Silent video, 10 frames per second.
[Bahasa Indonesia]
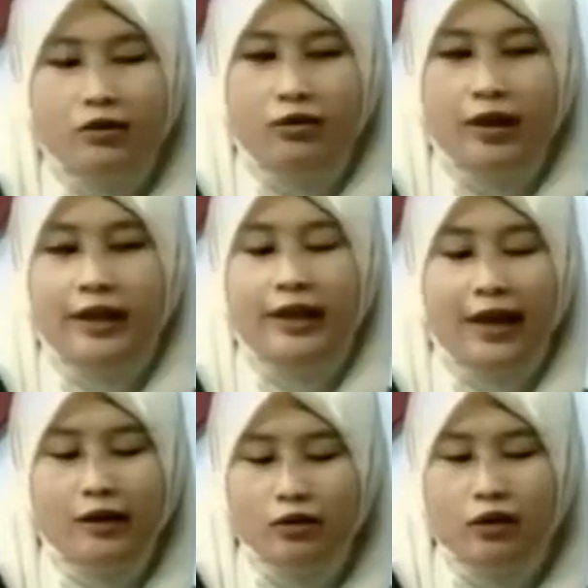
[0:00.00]
sunnahnya
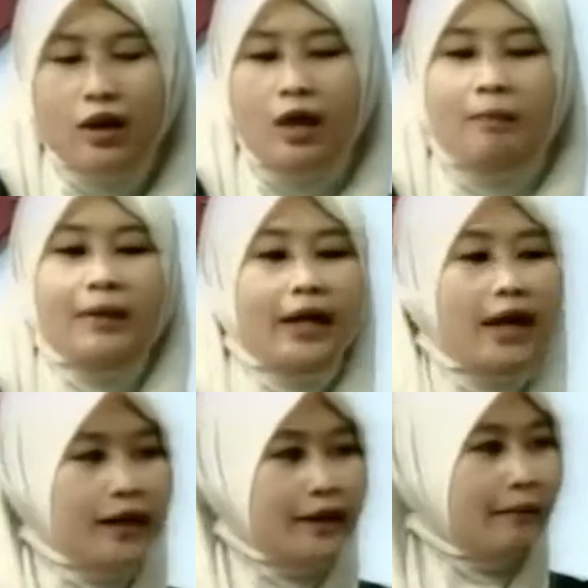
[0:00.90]
Rasul mereka
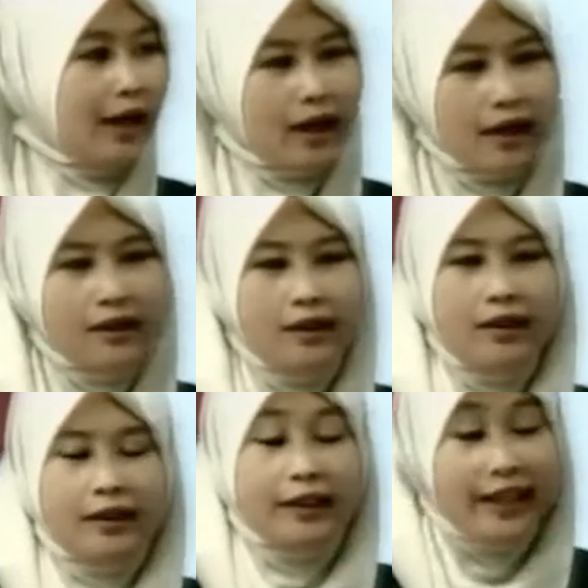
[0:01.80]
hanya makan
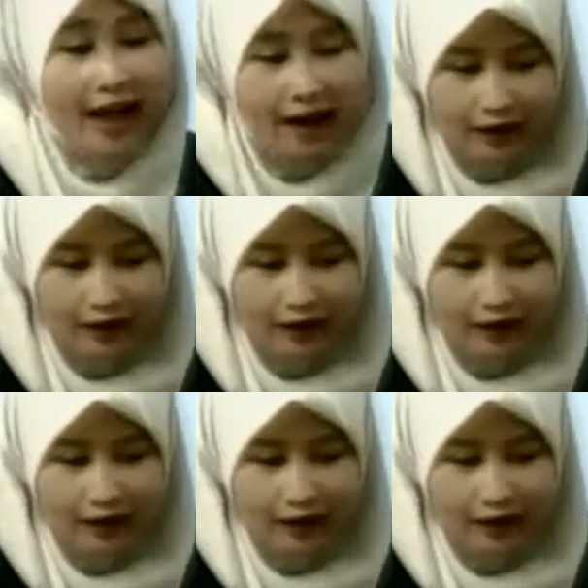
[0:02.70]
dia eh,